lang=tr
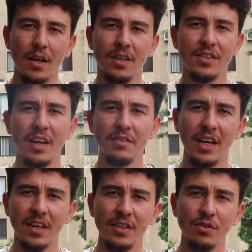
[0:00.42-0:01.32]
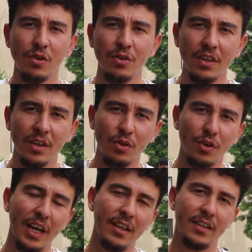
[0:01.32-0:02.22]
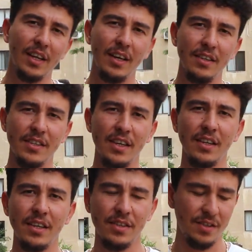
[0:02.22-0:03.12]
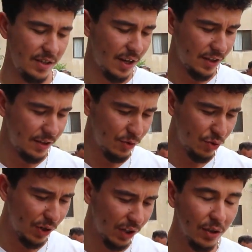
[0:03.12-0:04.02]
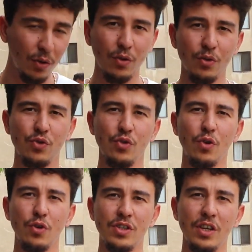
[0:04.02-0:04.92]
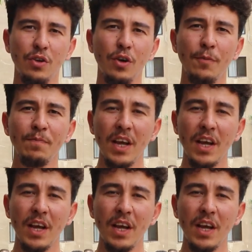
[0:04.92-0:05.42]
Sınav saatin sonlarına doğru geldik değerli izleyenler. Saatimiz şu anda 13'ü gösteriyor.